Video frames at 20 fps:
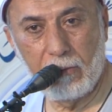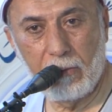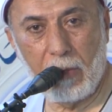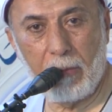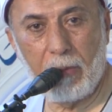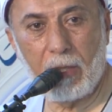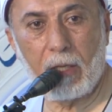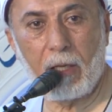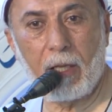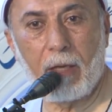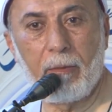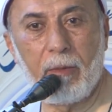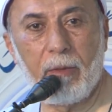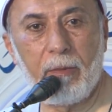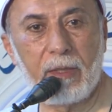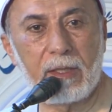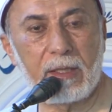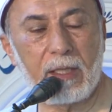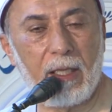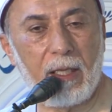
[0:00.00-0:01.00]
وبالرغم
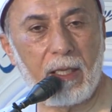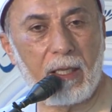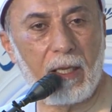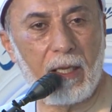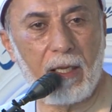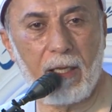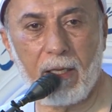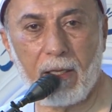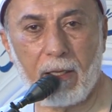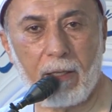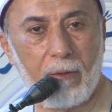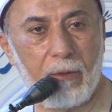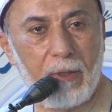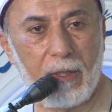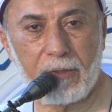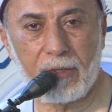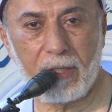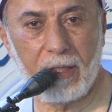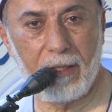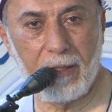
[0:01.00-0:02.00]
من ذلك لا يرون
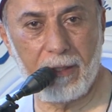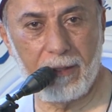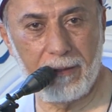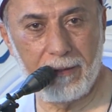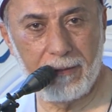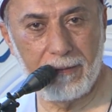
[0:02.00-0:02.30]
شيئا